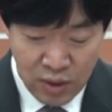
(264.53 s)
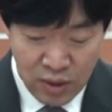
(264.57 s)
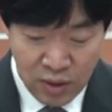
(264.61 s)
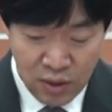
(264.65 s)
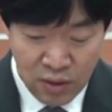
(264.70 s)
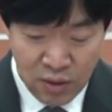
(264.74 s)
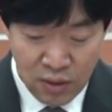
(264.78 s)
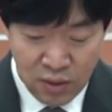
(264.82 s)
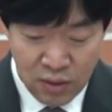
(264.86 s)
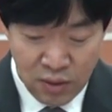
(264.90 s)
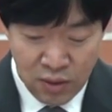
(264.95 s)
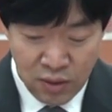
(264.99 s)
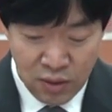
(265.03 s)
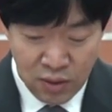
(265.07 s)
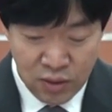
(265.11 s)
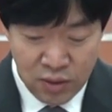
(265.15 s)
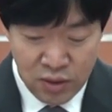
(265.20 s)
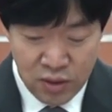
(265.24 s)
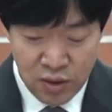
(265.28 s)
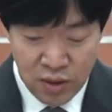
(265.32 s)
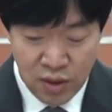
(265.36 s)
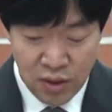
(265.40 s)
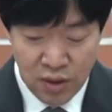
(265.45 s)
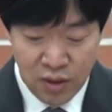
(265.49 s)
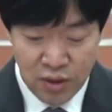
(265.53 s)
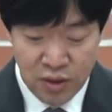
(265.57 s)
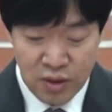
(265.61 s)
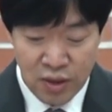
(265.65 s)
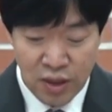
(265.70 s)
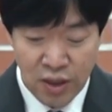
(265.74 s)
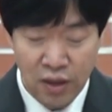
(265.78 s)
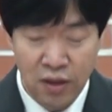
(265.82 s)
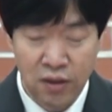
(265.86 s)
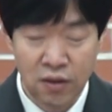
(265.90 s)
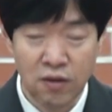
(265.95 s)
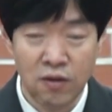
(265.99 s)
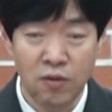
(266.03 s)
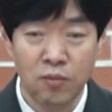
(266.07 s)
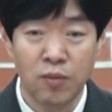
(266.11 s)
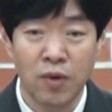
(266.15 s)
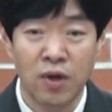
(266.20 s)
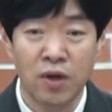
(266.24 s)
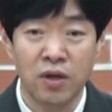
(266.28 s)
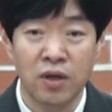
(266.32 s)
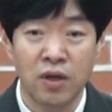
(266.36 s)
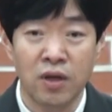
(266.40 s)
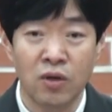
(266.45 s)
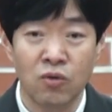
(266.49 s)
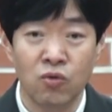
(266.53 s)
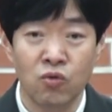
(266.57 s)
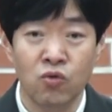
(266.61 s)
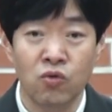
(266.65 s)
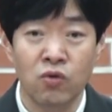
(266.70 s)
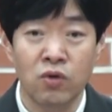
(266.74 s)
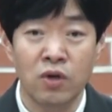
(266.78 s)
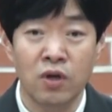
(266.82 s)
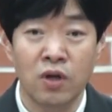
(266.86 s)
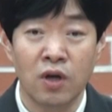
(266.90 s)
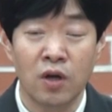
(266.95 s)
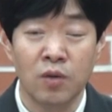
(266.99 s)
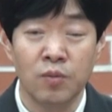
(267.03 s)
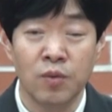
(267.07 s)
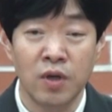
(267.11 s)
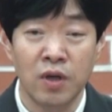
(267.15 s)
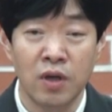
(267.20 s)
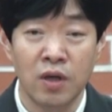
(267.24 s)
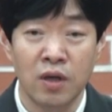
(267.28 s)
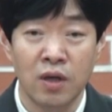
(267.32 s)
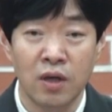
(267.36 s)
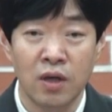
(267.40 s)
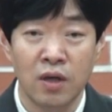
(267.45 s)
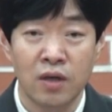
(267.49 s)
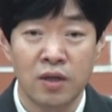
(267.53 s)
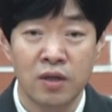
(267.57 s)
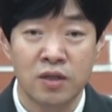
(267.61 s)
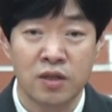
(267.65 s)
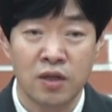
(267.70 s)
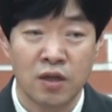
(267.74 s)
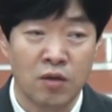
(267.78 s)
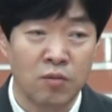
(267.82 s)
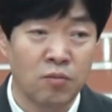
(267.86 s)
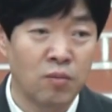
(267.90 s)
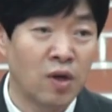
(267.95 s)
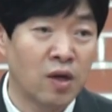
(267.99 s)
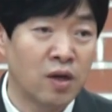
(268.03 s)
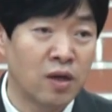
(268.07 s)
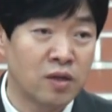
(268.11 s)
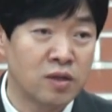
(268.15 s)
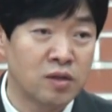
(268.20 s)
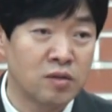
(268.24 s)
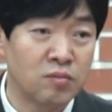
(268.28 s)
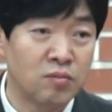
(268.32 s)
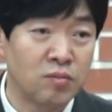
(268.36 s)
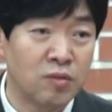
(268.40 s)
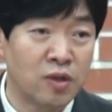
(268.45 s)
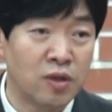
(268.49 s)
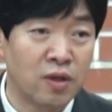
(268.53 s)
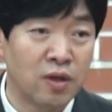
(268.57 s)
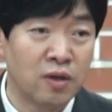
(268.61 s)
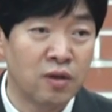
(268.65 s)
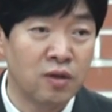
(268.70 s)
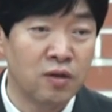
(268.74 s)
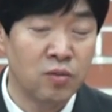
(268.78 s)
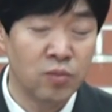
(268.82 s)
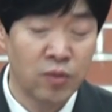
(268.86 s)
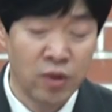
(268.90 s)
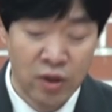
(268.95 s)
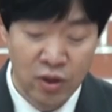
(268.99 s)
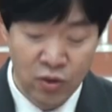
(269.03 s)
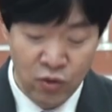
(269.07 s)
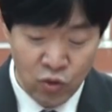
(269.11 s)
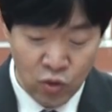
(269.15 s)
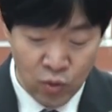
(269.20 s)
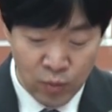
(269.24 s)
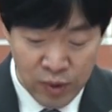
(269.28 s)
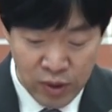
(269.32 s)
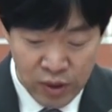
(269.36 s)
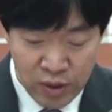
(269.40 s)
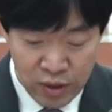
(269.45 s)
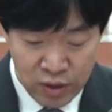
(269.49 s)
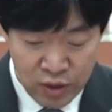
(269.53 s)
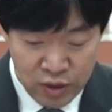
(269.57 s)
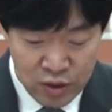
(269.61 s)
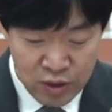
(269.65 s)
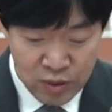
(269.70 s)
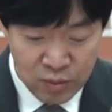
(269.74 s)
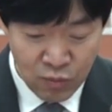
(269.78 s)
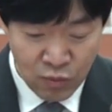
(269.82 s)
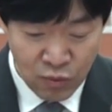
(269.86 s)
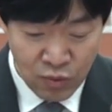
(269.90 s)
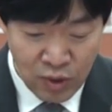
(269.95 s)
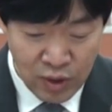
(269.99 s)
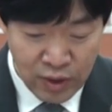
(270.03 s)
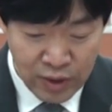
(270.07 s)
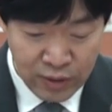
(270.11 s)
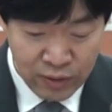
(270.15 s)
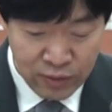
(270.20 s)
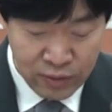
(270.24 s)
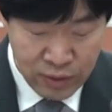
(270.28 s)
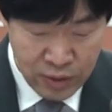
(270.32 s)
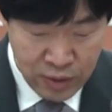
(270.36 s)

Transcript: 이런 영적인 자기들만의 우월감이 참 많았습니다. 얼마나 교만했는지 몰라요.